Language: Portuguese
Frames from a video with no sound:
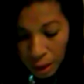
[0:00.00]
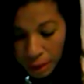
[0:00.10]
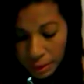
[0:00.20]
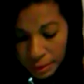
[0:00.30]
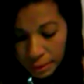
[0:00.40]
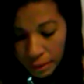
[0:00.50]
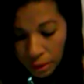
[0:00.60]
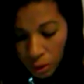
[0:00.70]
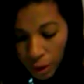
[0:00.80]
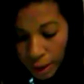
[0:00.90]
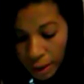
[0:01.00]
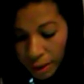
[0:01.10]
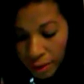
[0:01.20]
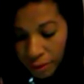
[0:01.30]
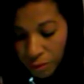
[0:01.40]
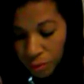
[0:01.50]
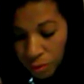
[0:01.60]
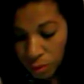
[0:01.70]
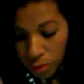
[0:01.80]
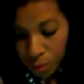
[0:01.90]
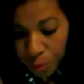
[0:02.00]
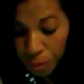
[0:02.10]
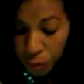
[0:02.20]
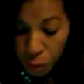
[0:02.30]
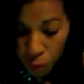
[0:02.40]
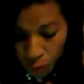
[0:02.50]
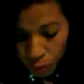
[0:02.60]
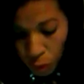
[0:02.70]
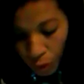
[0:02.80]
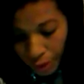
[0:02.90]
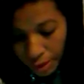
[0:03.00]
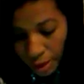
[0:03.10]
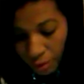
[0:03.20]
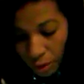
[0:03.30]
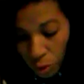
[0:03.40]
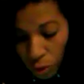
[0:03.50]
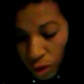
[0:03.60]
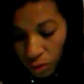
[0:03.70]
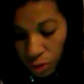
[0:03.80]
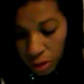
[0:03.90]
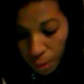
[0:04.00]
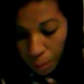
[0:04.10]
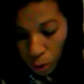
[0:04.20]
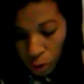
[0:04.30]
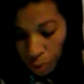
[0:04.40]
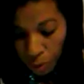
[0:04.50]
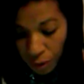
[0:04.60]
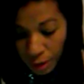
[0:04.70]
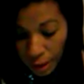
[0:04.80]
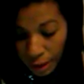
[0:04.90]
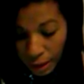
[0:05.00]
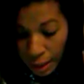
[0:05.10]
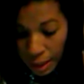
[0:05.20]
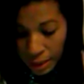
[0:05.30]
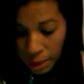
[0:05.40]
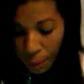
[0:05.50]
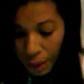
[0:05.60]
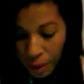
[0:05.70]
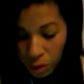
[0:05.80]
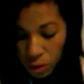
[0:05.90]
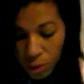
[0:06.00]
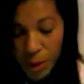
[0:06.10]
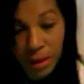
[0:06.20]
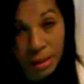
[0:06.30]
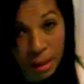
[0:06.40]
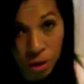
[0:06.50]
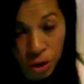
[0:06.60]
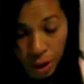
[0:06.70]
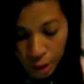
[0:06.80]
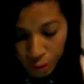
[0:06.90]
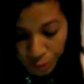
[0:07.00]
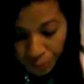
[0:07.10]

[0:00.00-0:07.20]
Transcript: Então, é, um, dois, né? Ver tudo que você pode aproveitar na casa para não desperdiçar dinheiro.